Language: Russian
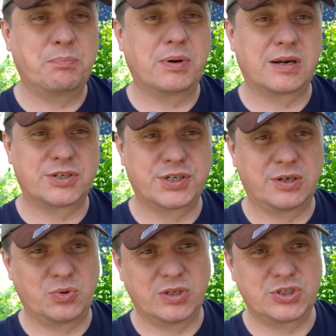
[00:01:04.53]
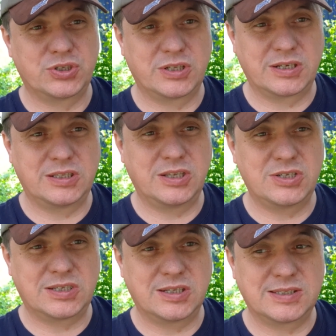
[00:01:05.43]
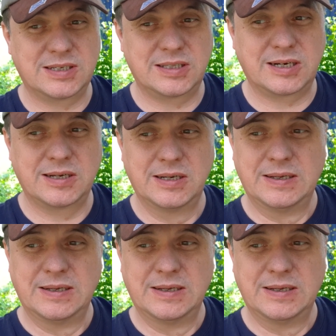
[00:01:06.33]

поражают наши энергетические центры,